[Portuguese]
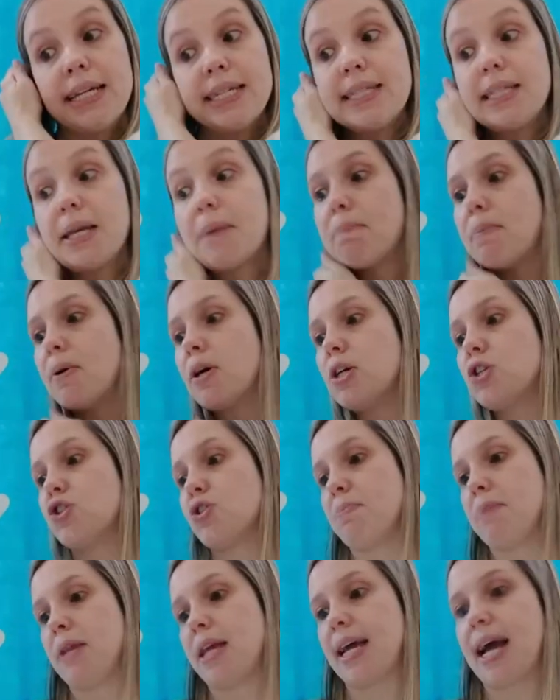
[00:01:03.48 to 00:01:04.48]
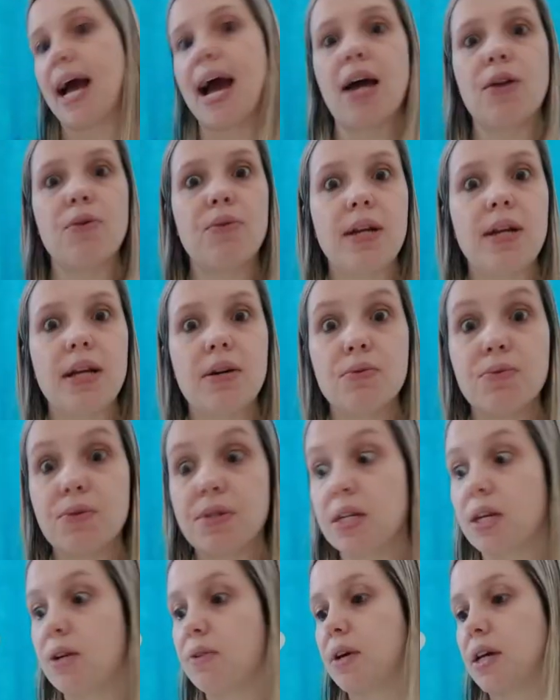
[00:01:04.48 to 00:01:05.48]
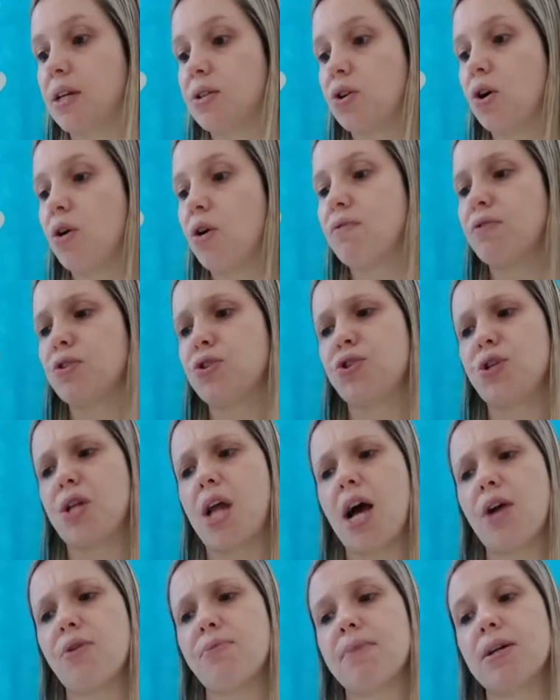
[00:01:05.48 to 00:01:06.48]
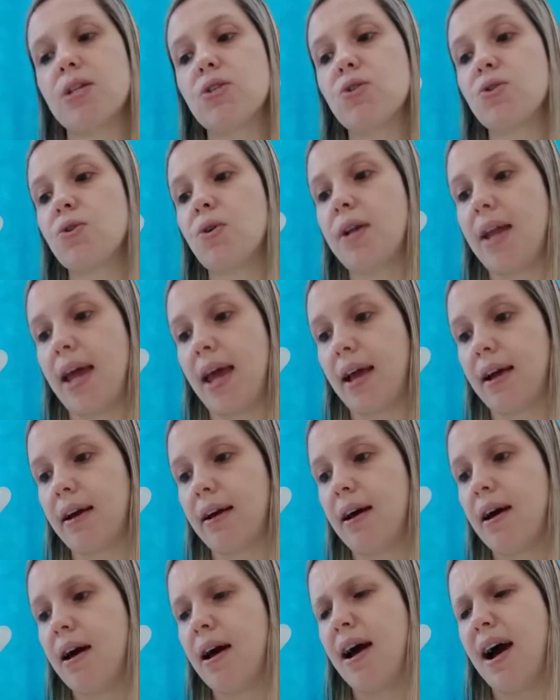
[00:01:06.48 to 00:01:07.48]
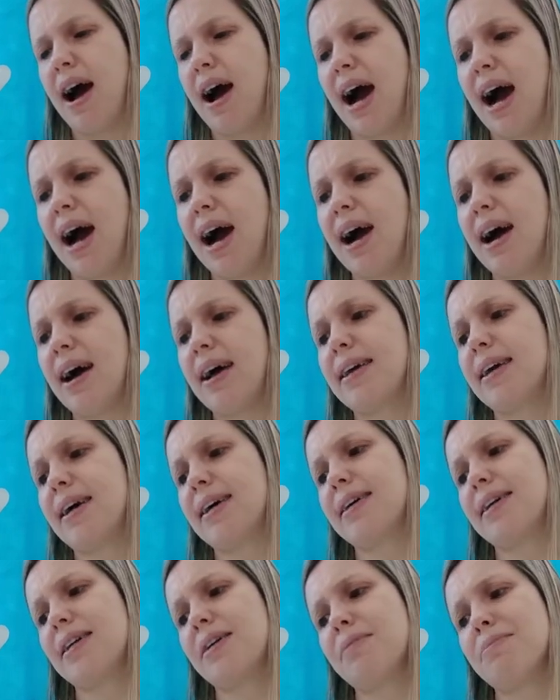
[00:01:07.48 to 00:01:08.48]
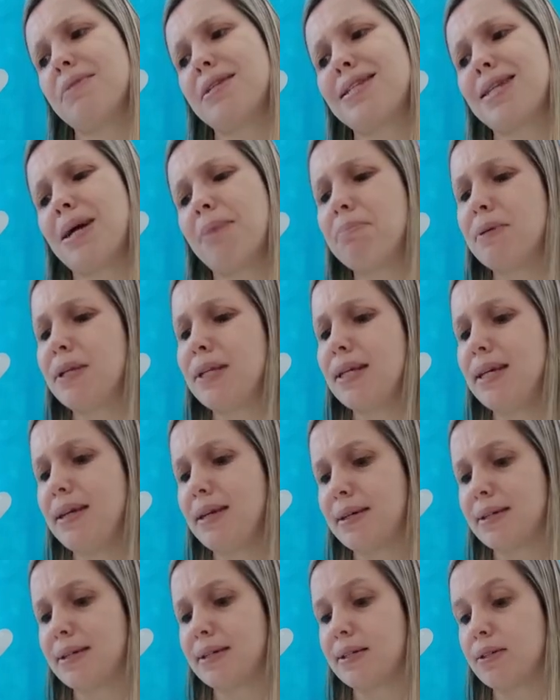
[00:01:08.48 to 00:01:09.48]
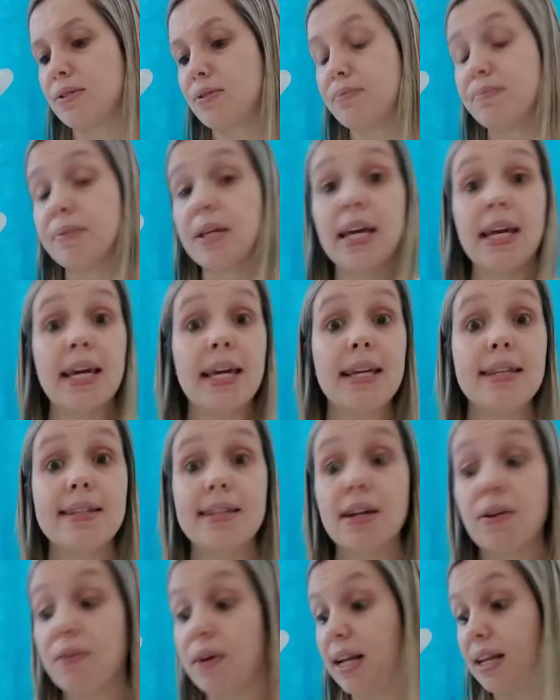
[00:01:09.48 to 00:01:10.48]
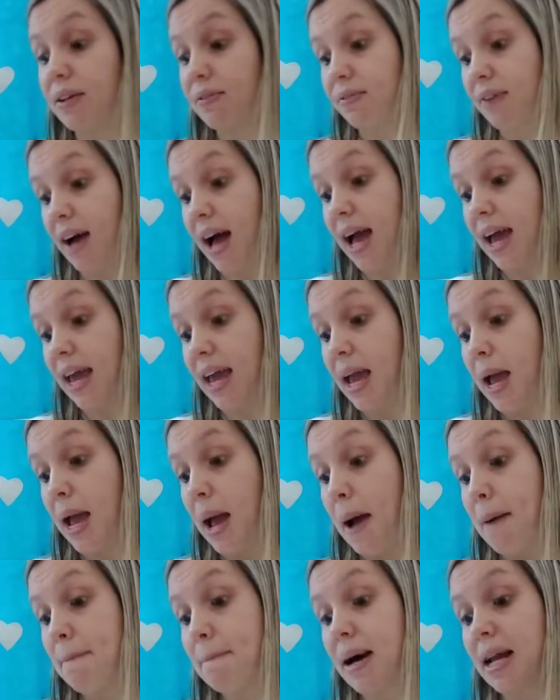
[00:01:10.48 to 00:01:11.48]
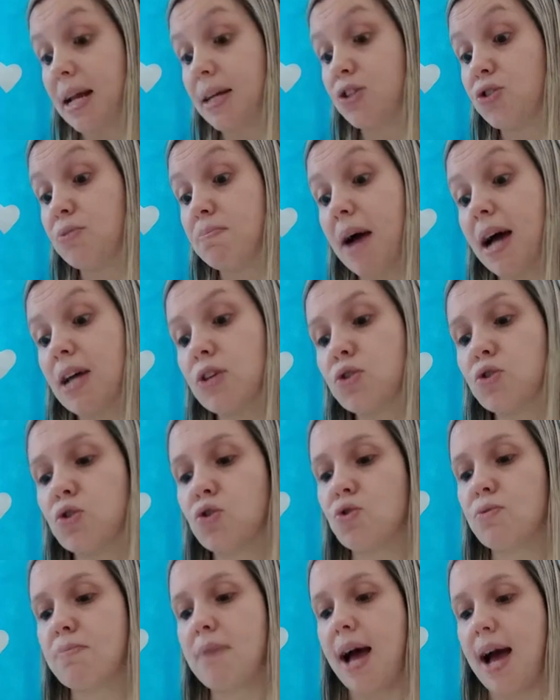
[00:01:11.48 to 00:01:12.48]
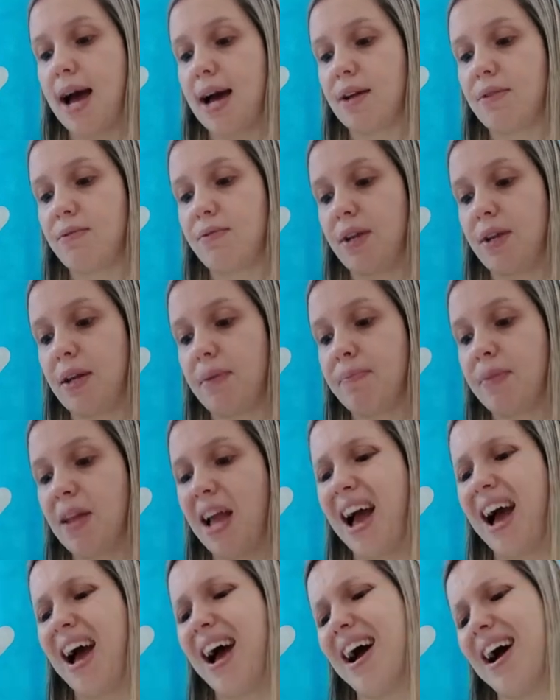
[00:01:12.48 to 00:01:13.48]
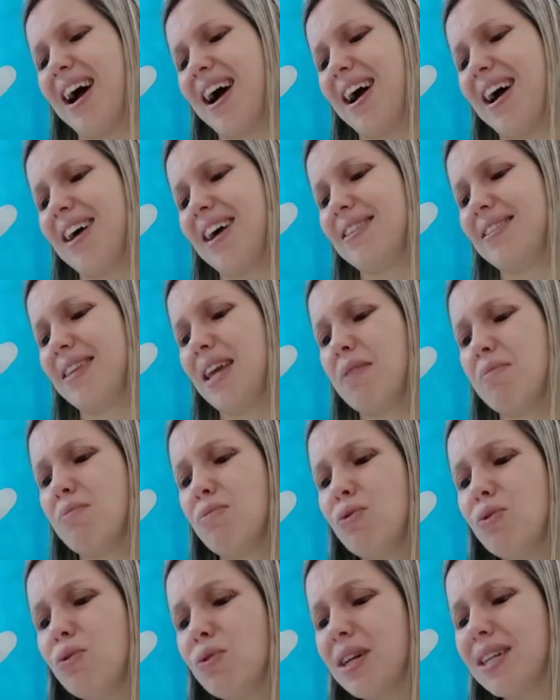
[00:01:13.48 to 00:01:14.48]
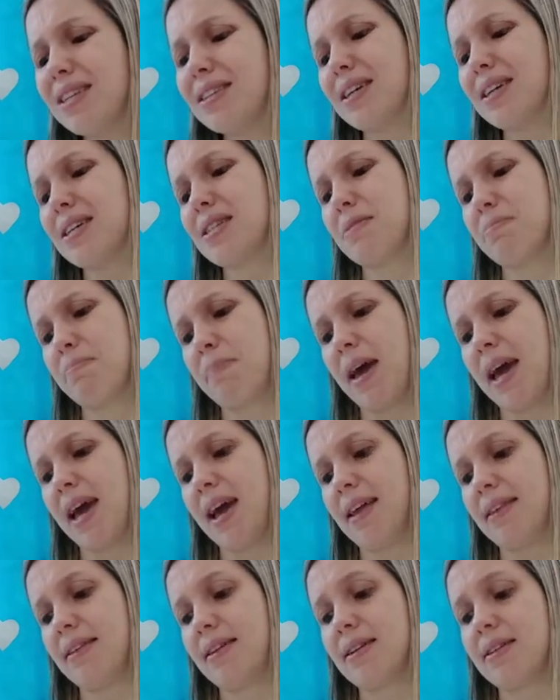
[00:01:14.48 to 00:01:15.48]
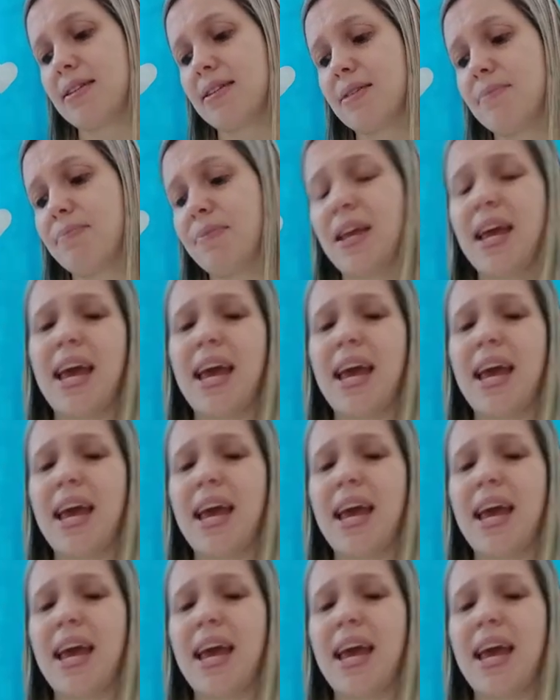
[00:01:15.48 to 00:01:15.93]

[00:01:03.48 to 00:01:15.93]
Depois de brincar, o leãozinho resolve tirar uma soneca. Ai, a grama está pinicando. Então ele vai para debaixo de uma árvore. Ah, tem muitas pedras.